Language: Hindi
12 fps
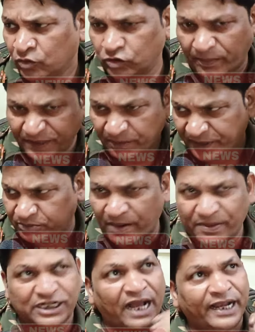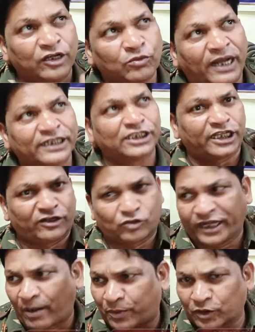खुद अपनी पीठ पे बैठा के हनुमान की तरह
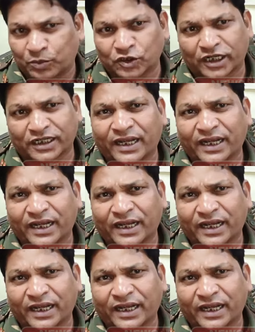उड़ेगा फुर फुर